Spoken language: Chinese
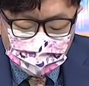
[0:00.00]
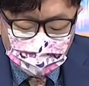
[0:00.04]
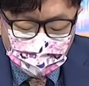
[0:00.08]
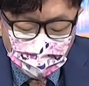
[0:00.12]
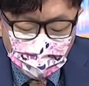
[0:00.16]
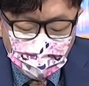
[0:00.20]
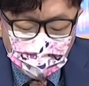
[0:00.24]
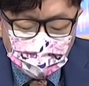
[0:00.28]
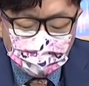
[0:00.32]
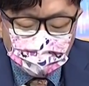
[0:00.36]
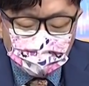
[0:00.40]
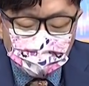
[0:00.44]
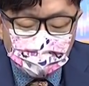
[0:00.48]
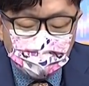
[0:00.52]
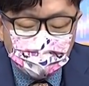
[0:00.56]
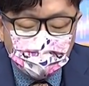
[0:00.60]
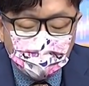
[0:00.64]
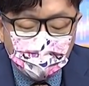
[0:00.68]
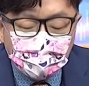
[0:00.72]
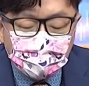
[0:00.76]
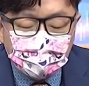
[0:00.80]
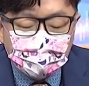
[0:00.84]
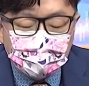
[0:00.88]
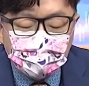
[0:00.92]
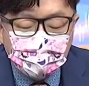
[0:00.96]
如果你输
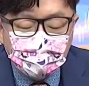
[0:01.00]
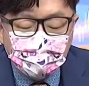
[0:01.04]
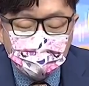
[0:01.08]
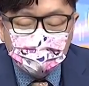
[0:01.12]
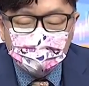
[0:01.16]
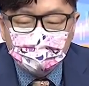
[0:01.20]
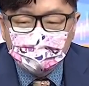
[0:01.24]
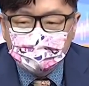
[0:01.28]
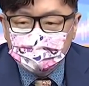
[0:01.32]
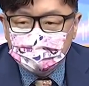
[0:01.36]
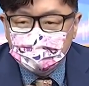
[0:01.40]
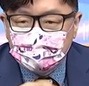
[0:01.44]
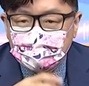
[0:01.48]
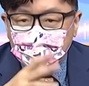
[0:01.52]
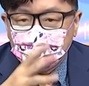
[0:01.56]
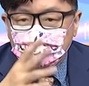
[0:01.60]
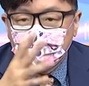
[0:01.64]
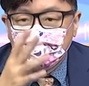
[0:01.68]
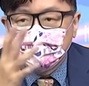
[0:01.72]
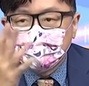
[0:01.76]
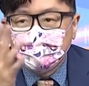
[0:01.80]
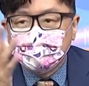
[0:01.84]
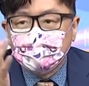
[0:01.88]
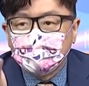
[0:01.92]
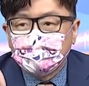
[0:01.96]
掉的是一种
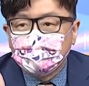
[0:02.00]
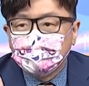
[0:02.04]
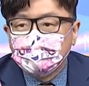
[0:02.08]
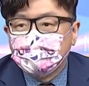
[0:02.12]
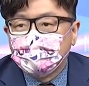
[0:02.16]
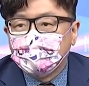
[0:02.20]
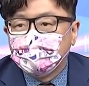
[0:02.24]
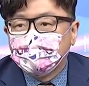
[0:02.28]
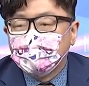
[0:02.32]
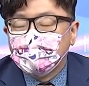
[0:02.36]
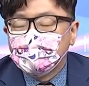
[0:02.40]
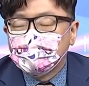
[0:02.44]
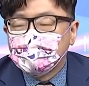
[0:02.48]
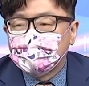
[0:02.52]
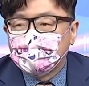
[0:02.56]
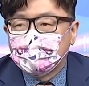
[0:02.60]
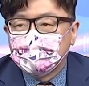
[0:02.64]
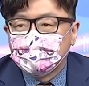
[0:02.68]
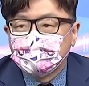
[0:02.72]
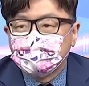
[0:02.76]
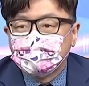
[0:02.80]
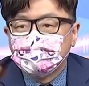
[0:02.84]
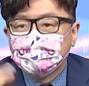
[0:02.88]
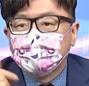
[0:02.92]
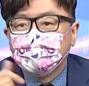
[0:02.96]
期许跟你梦想
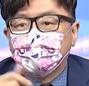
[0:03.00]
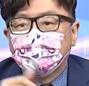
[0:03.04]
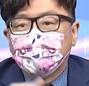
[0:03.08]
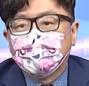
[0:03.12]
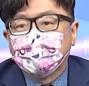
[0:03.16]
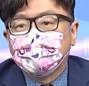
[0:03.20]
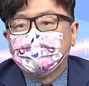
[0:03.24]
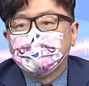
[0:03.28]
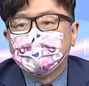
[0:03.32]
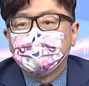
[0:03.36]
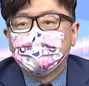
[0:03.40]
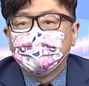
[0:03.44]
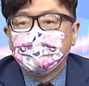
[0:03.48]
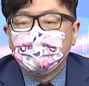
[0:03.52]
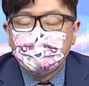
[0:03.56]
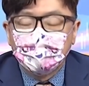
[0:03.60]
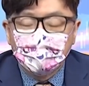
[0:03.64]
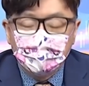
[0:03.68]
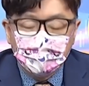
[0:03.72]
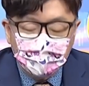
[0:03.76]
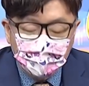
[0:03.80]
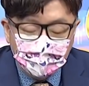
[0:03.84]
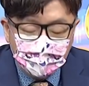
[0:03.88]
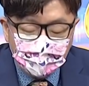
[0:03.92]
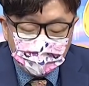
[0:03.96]
的渴望，
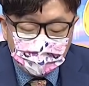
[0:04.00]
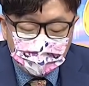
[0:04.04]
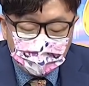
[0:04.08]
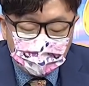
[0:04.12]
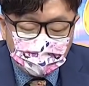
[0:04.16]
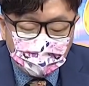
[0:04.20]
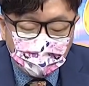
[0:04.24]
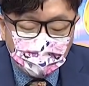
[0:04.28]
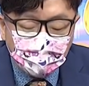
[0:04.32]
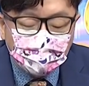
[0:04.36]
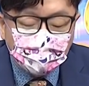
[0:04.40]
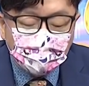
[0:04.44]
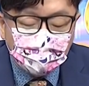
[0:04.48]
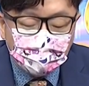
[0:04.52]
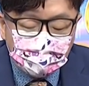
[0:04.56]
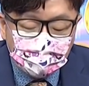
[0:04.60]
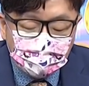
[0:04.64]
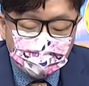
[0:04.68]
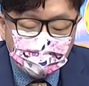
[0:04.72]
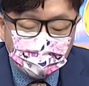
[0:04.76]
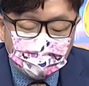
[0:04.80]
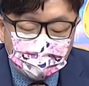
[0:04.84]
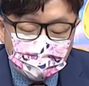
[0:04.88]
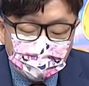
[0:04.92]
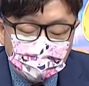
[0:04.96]
那我告
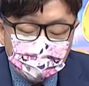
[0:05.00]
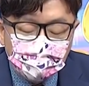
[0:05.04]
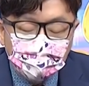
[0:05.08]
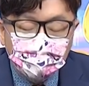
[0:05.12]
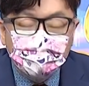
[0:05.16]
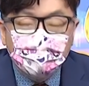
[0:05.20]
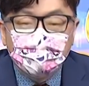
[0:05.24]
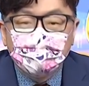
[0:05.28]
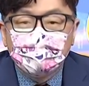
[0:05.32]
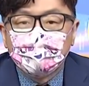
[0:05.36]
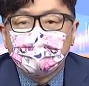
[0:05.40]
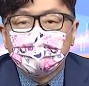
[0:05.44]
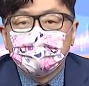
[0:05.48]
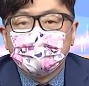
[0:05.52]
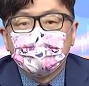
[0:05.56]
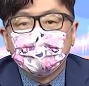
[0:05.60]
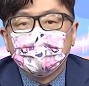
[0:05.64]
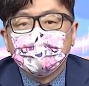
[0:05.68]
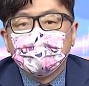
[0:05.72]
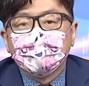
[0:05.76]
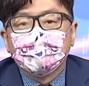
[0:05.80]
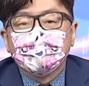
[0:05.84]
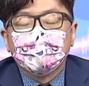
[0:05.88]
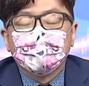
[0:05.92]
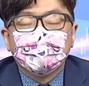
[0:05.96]
诉你，就输到骨子
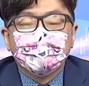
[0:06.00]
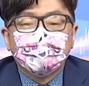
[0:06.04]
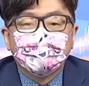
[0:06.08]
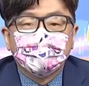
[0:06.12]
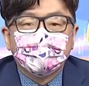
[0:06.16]
里了。